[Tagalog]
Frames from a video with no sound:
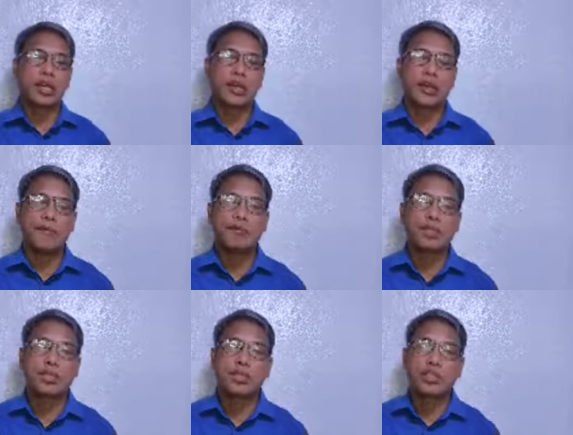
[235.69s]
Kaya lang,
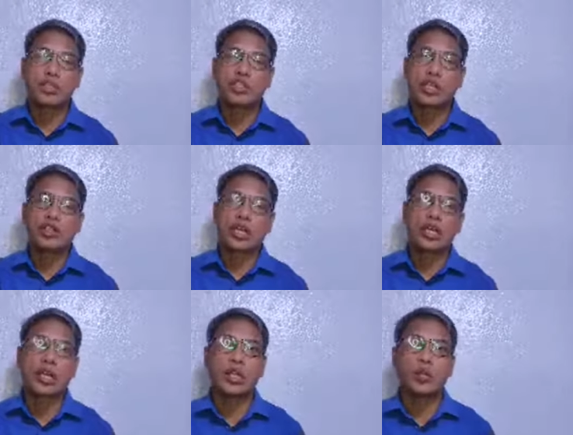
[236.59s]

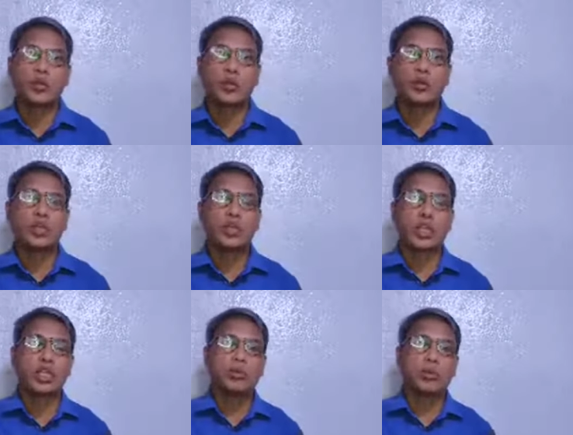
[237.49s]
isinasalang alam ko po
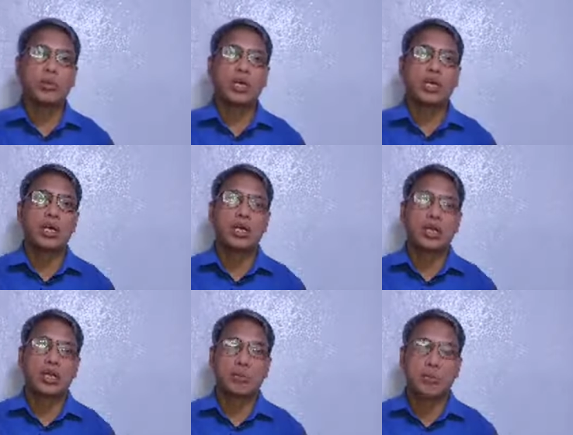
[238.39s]
yung ating po mga
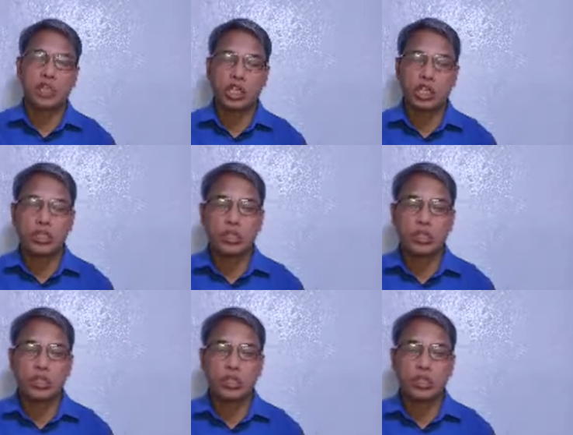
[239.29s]
kapatid,